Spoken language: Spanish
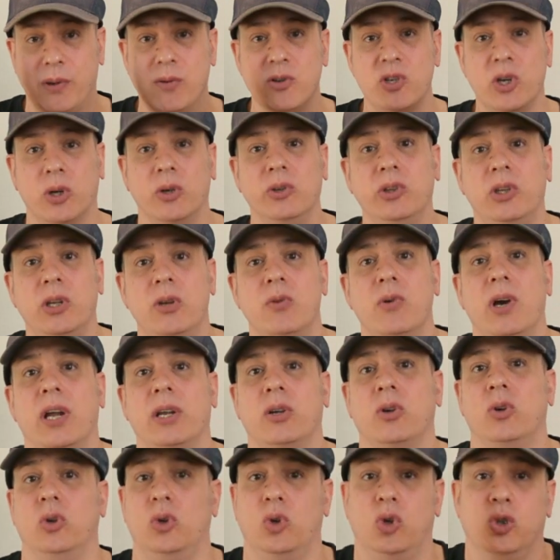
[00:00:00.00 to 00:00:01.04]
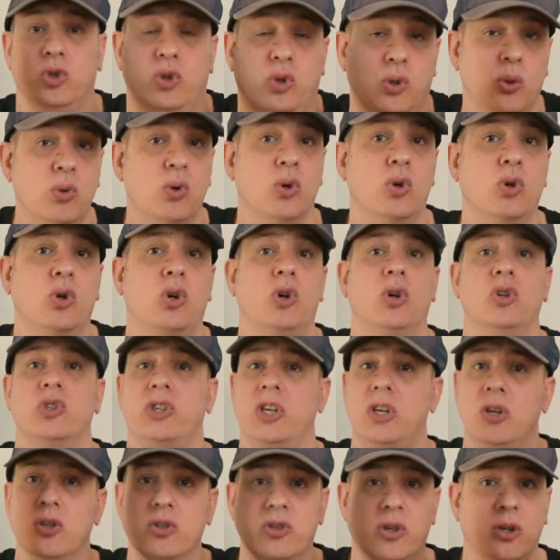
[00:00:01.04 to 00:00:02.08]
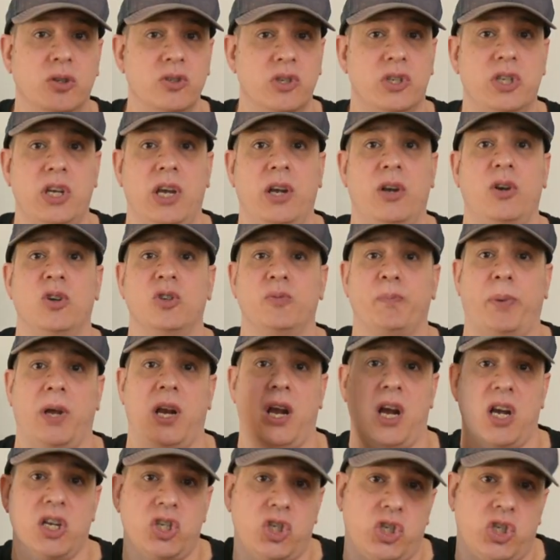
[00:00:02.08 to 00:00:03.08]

vamos a continuar con los trucos y los consejos para